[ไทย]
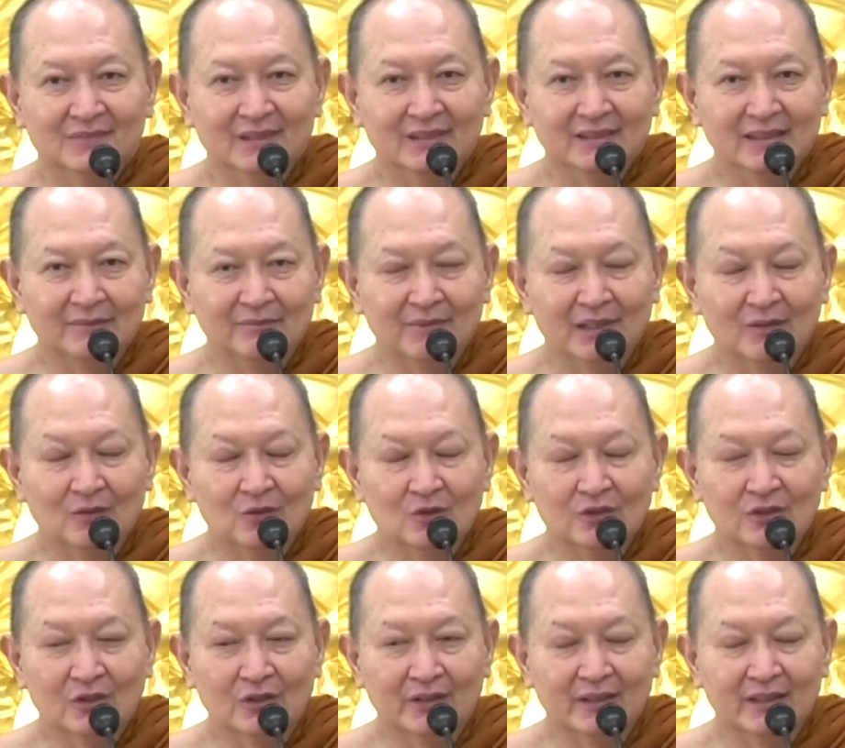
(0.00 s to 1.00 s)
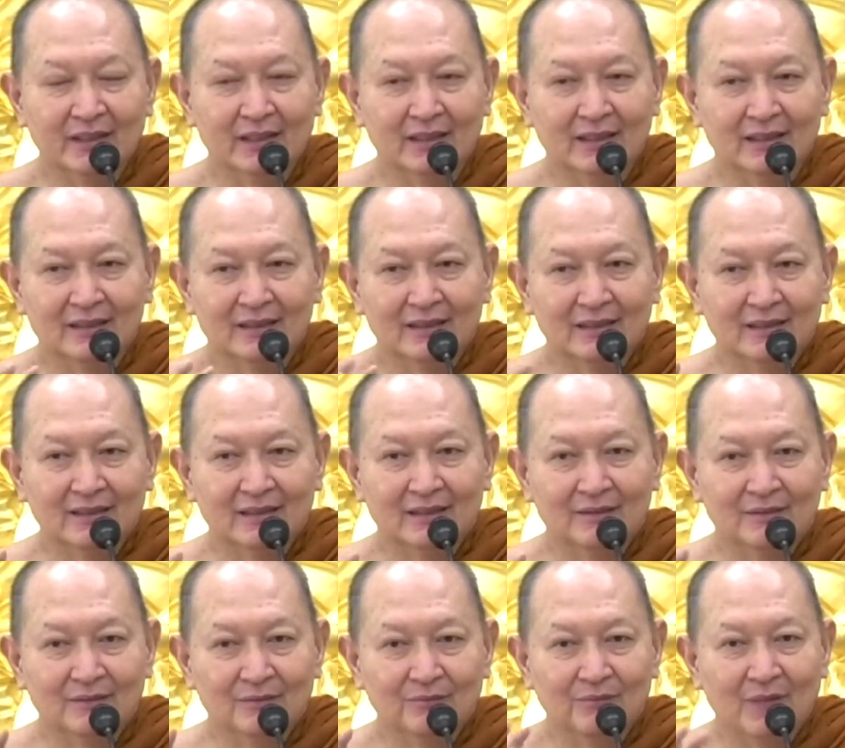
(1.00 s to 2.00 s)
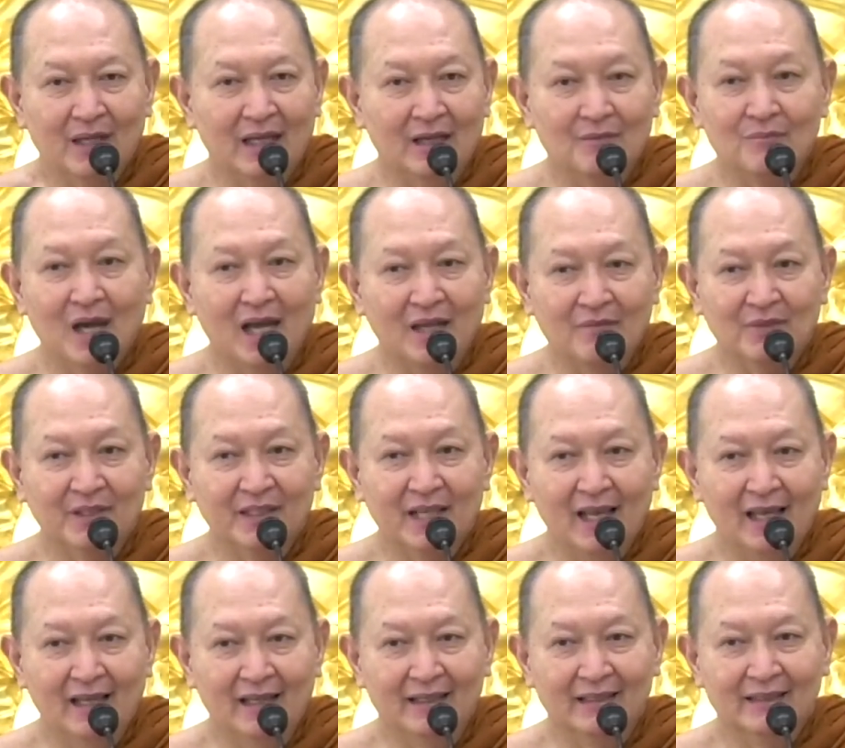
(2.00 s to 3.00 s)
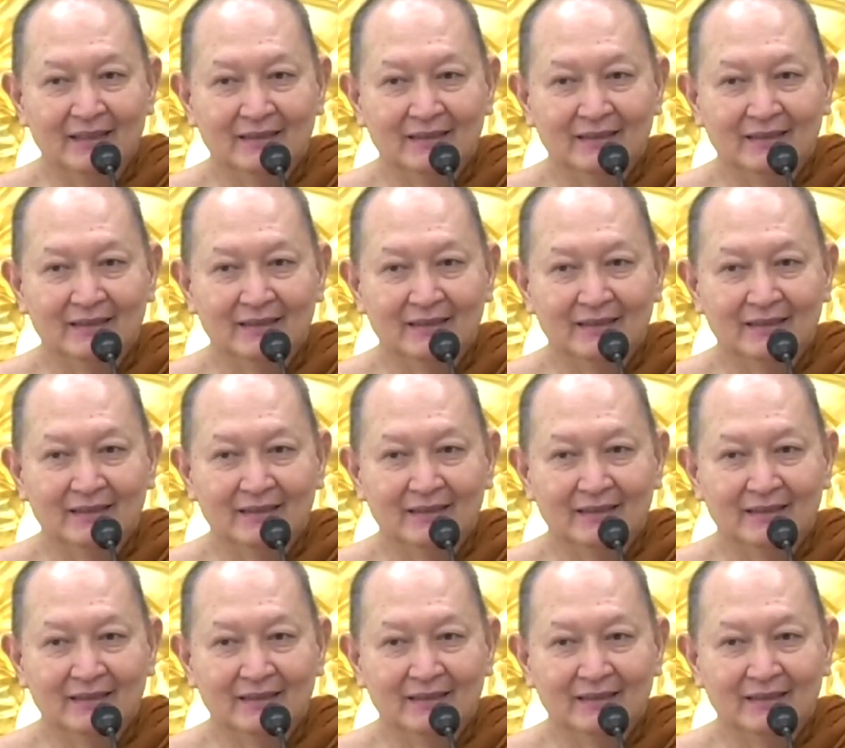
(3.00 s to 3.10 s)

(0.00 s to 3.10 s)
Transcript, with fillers: เมื่อจิตเป็นกุศลเนี่ย ไปอาบายไม่ได้